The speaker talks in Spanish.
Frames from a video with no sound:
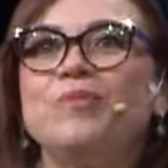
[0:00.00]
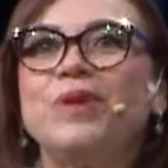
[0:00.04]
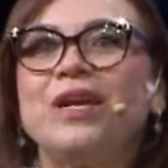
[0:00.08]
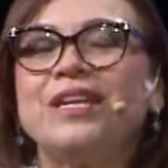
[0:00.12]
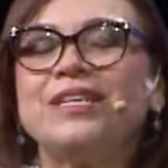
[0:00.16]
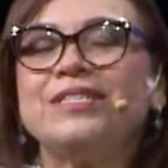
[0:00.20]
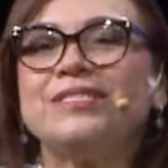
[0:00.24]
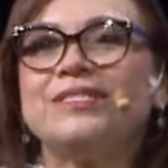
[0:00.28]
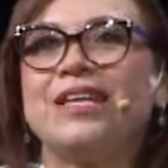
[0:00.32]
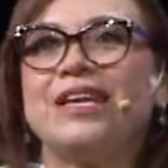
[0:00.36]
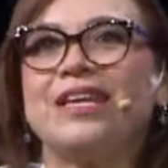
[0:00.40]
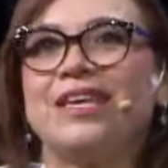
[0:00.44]

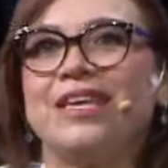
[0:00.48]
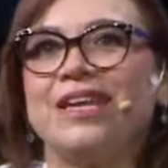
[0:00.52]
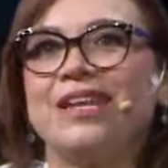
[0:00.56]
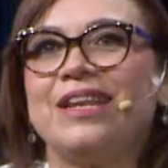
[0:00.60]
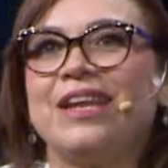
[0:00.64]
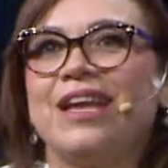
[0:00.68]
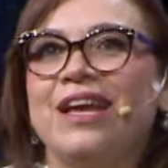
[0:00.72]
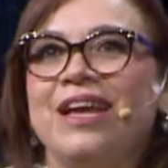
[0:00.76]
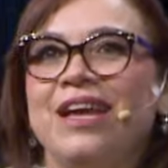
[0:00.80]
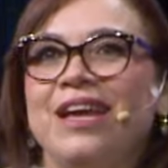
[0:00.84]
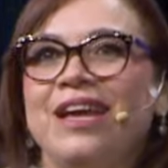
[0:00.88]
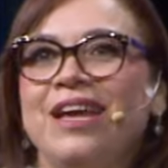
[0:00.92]
humana está
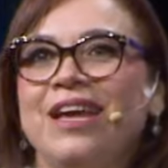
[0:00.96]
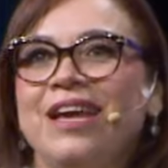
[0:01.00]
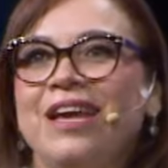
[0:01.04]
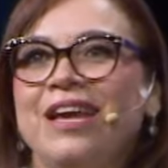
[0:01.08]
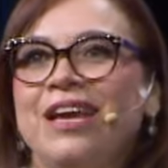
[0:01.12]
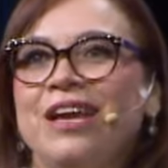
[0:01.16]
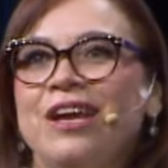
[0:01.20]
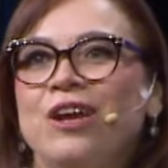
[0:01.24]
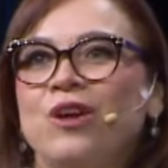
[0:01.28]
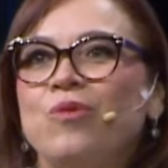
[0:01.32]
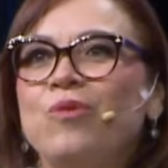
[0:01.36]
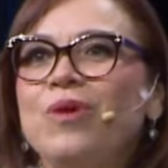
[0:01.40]
llena.
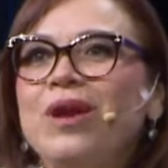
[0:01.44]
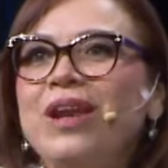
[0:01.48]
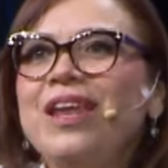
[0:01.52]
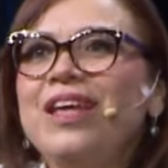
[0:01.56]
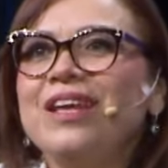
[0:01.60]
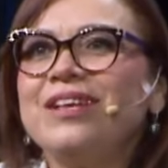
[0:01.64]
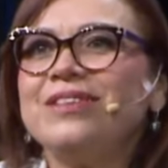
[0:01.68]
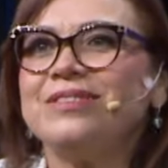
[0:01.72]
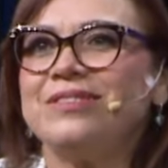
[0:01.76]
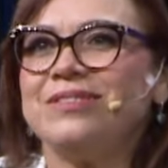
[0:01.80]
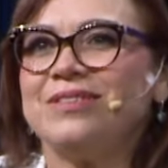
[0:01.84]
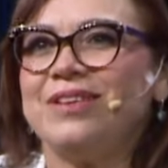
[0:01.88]
¿Cuál
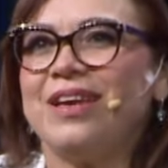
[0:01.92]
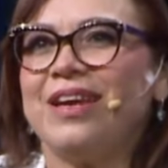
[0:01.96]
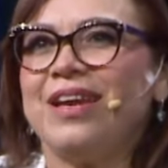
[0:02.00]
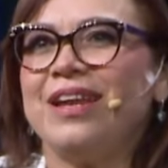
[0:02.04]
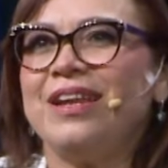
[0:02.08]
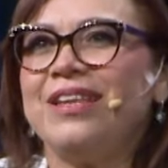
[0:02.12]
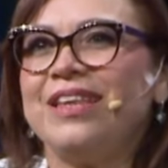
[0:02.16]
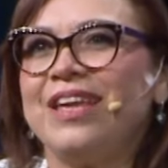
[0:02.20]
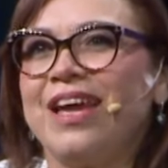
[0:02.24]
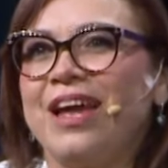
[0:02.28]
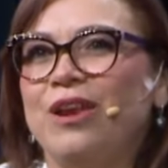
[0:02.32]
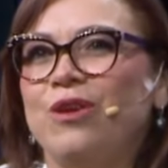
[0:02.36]
es
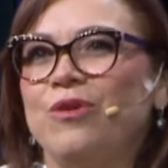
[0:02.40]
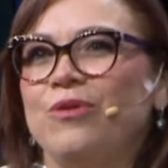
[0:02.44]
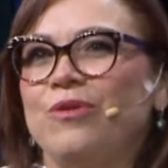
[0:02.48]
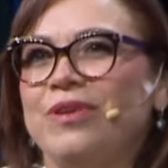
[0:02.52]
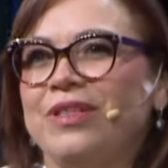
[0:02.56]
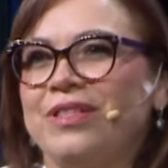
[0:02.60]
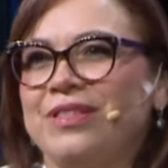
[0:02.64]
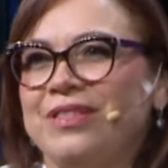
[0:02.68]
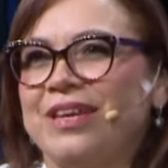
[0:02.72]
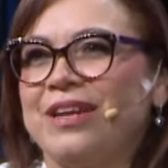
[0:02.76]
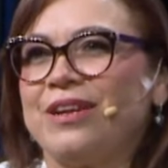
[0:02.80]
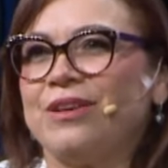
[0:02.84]
el diálogo
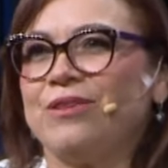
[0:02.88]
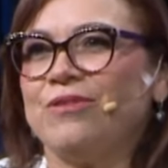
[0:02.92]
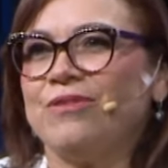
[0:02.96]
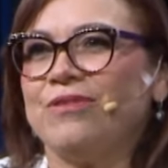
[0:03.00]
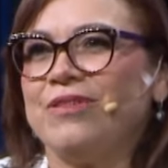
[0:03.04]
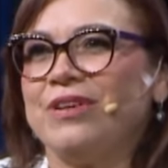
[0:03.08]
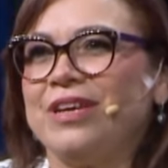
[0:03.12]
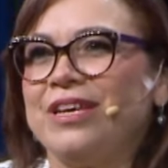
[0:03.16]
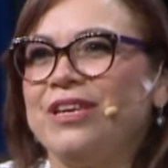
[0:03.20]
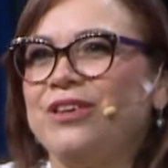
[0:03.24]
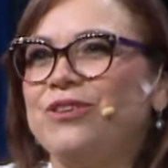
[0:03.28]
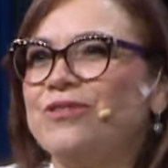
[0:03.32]

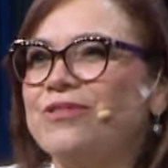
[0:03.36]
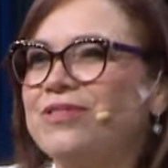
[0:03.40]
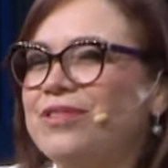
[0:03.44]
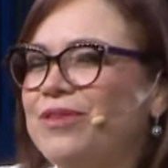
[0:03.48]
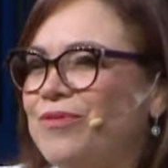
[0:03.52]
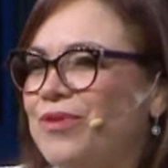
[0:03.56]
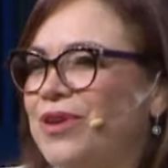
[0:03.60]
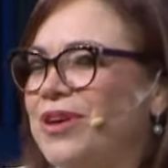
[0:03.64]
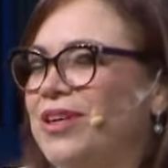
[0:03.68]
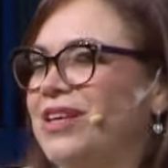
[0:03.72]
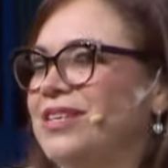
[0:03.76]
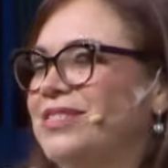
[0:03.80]
interno? Y yo te
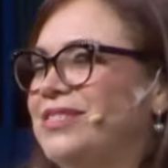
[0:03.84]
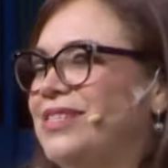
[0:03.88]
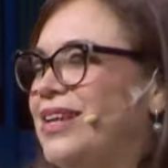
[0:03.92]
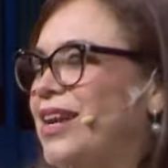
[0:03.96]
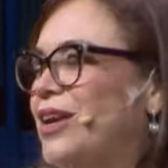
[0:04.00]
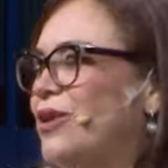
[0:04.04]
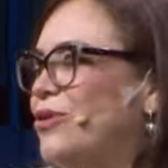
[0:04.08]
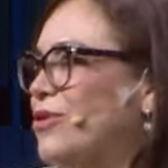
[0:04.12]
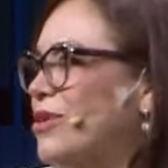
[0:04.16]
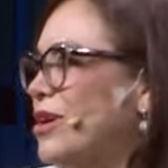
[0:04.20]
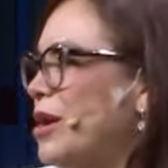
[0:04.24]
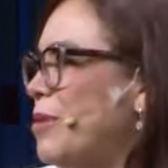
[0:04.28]
voy a decir algo